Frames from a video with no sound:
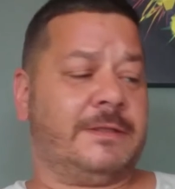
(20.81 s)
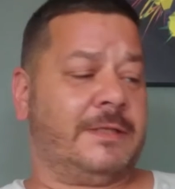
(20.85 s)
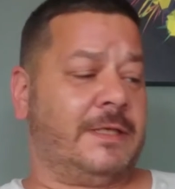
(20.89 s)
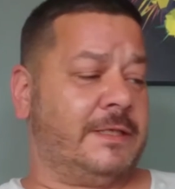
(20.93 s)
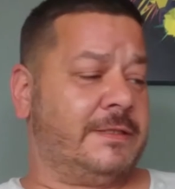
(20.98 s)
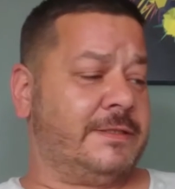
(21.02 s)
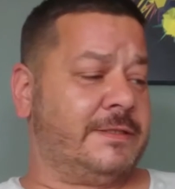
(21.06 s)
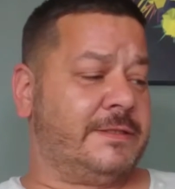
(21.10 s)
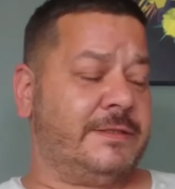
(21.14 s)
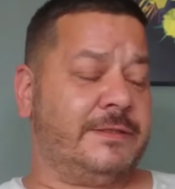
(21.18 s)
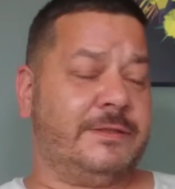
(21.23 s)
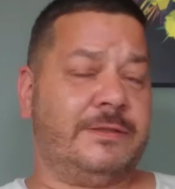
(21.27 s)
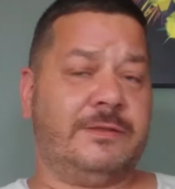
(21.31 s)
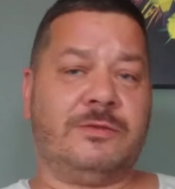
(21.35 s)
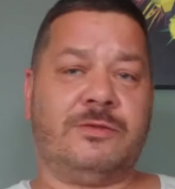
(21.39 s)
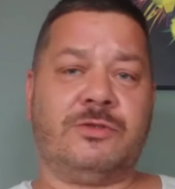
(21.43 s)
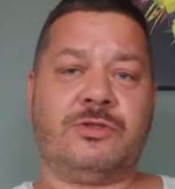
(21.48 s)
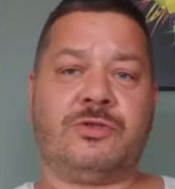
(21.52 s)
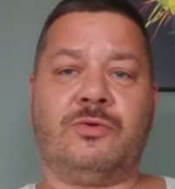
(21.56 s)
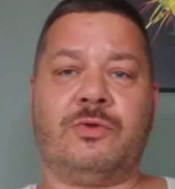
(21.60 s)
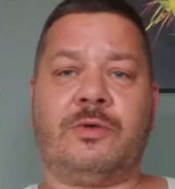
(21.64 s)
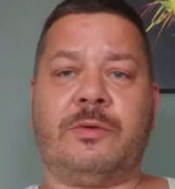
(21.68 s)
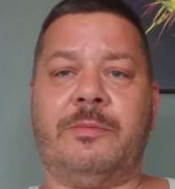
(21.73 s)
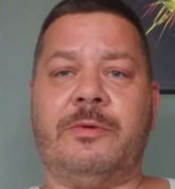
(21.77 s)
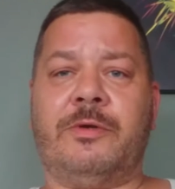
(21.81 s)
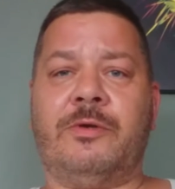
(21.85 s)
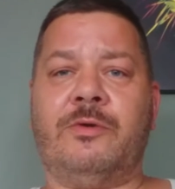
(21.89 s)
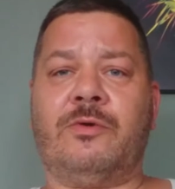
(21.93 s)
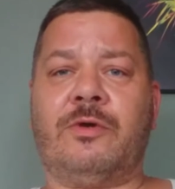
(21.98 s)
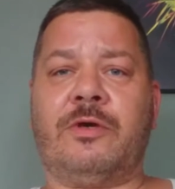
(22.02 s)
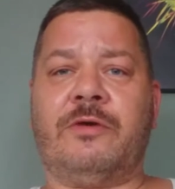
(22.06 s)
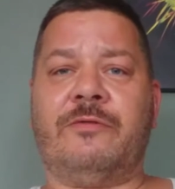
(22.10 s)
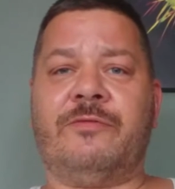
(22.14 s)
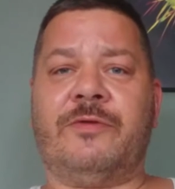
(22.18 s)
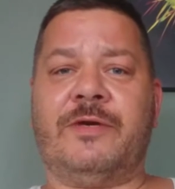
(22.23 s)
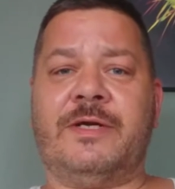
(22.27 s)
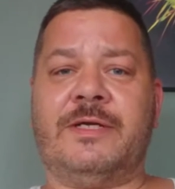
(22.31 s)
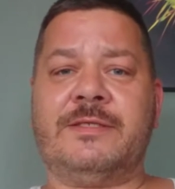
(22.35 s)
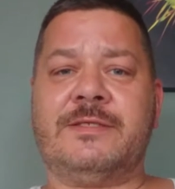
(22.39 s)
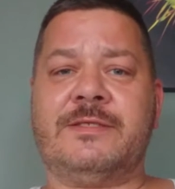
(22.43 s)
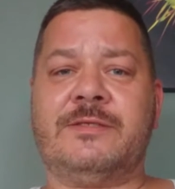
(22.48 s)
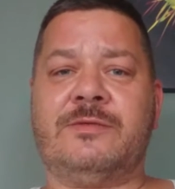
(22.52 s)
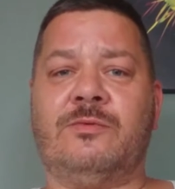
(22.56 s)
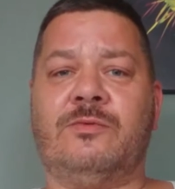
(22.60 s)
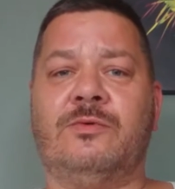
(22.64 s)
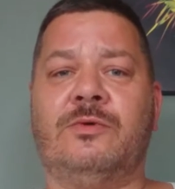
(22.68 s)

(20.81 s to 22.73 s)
ganzen Shokibanuki-Fans.